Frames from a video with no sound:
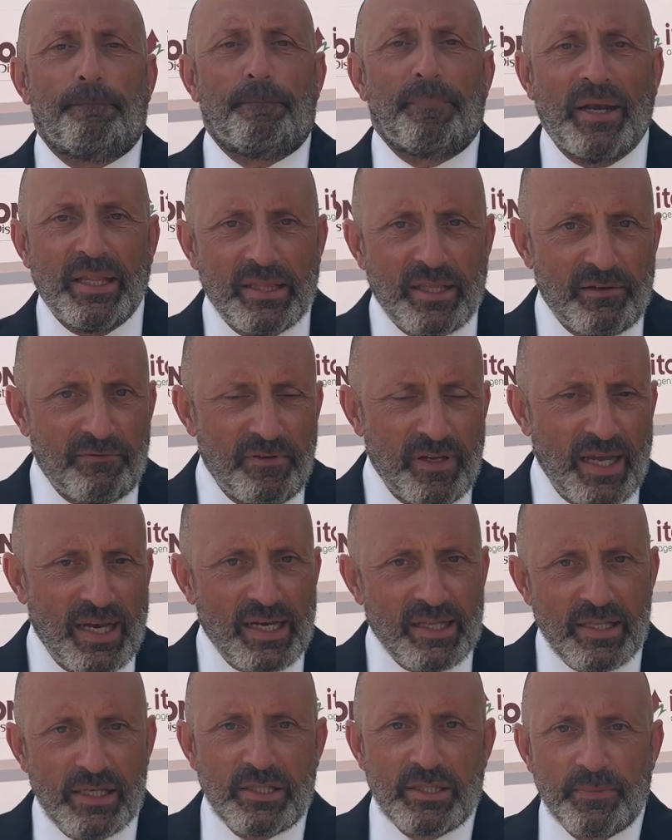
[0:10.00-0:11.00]
prende il via
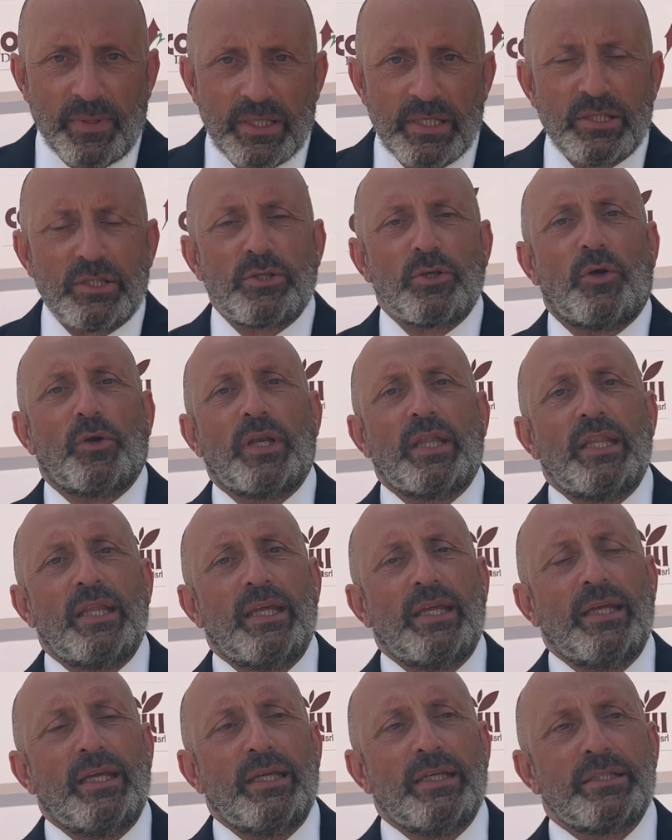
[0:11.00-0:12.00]
la decima edizione
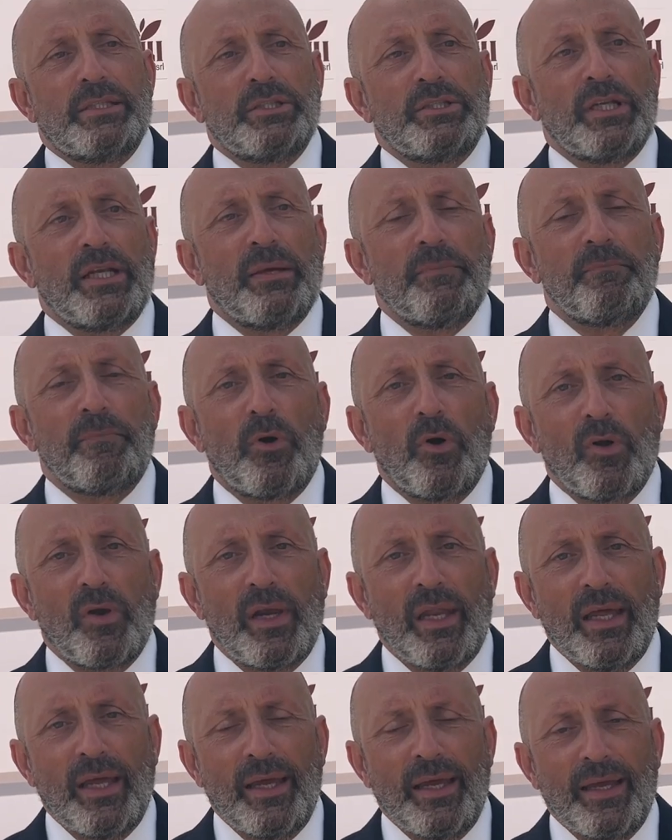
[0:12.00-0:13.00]
di Sicilia in
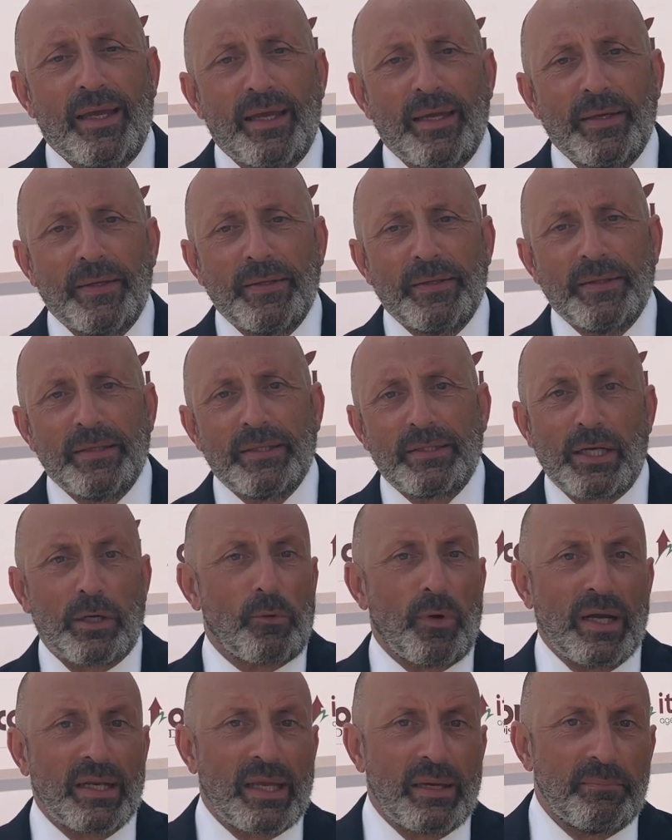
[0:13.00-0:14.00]
Bolle eh, tra
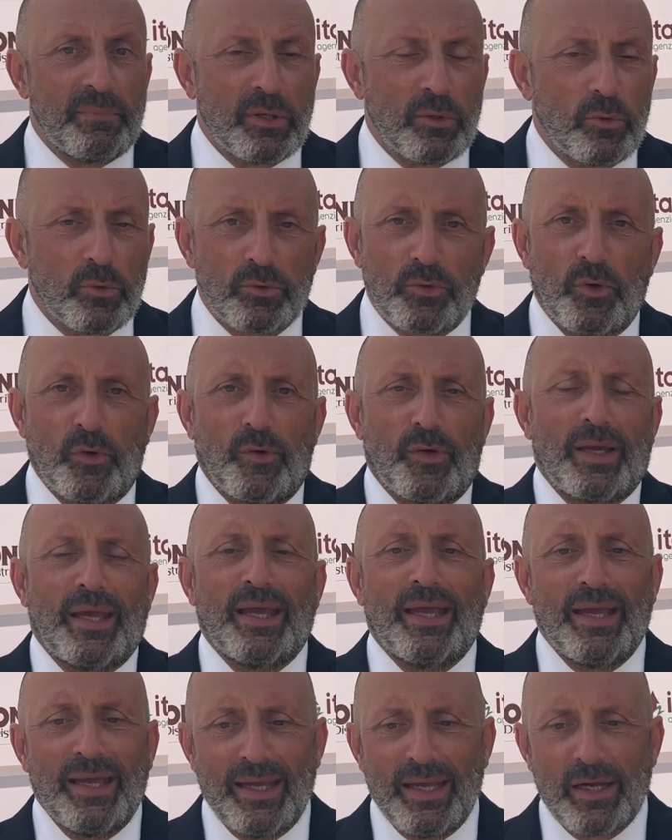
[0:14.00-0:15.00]
qualche minuto
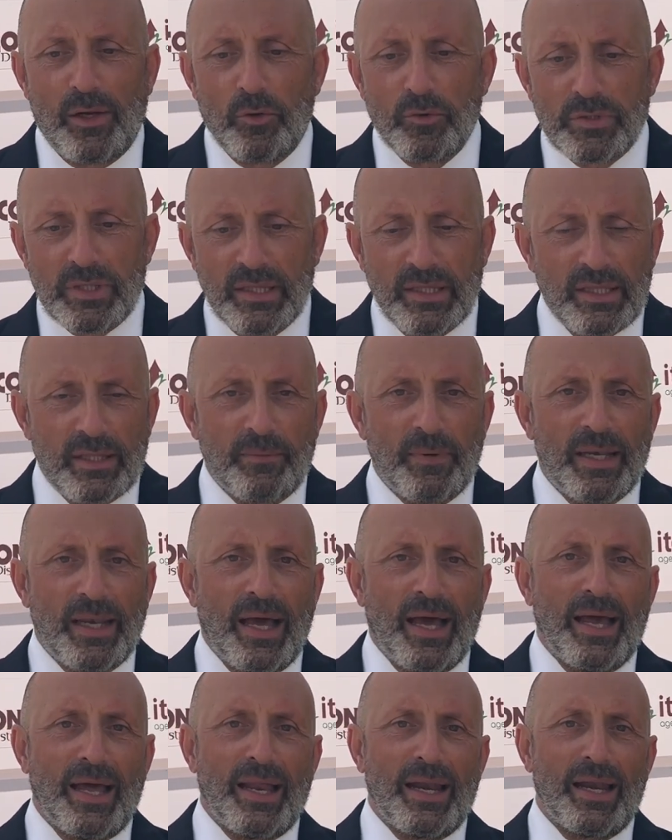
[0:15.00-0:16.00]
e consentitemi
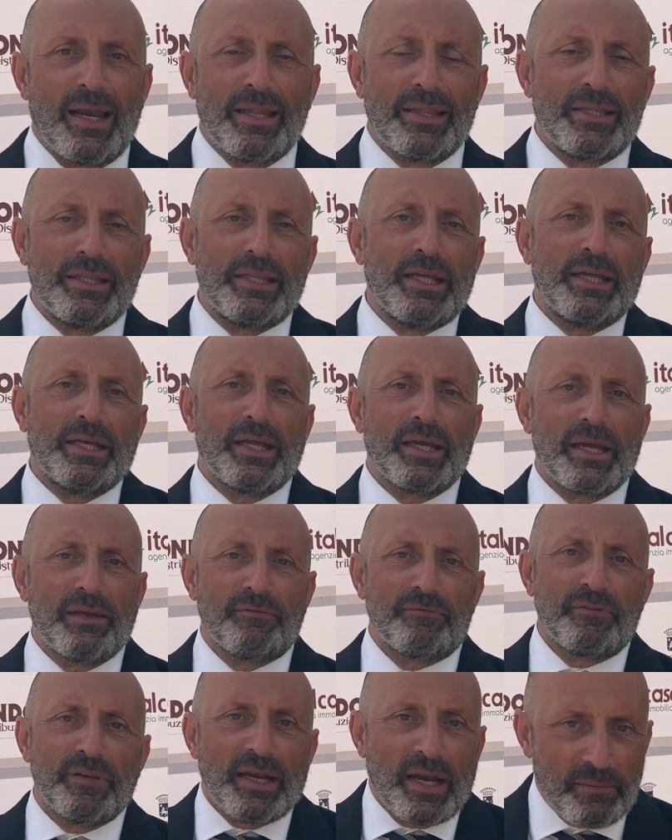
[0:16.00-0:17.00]
la, di dire che
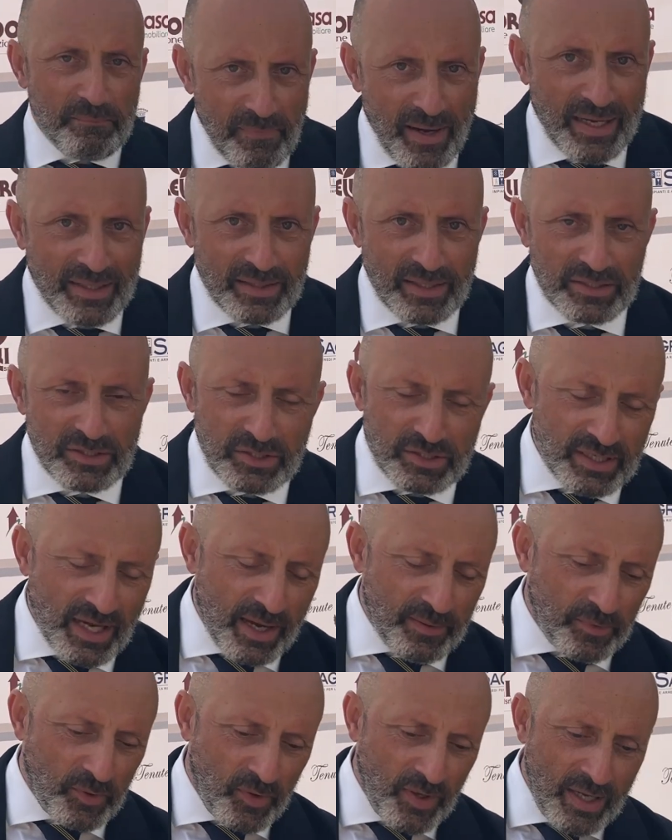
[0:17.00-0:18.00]
finalmente ci
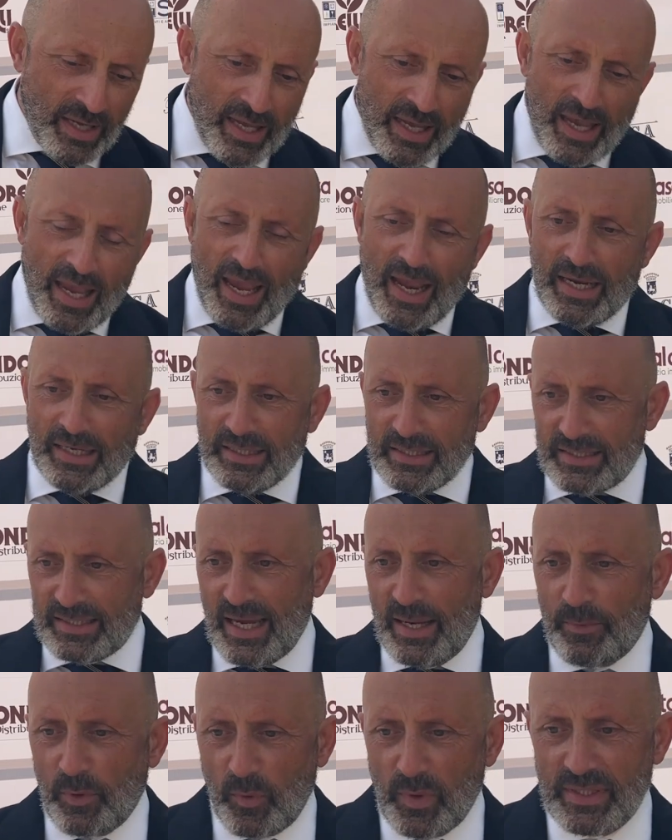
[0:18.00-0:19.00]
siamo e
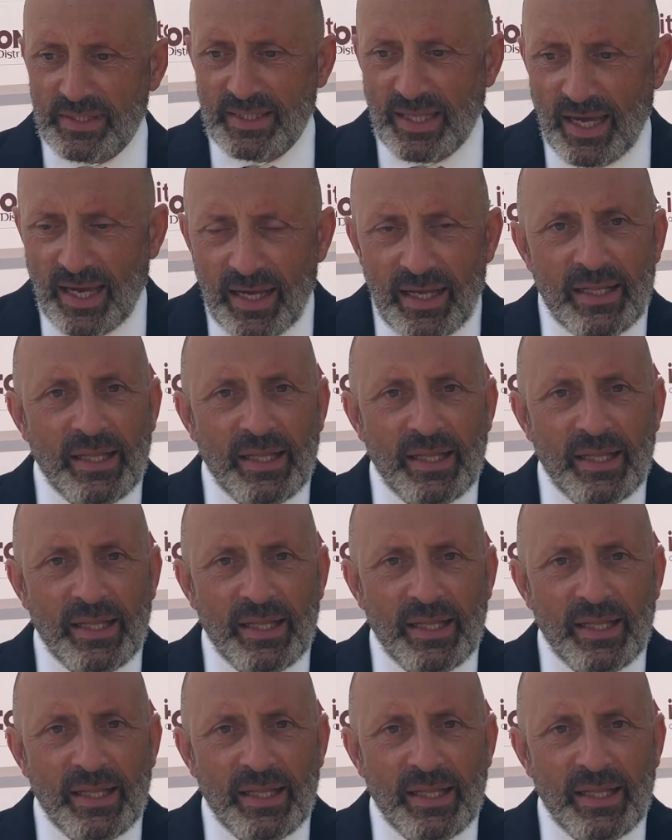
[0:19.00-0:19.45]
iniziamo questa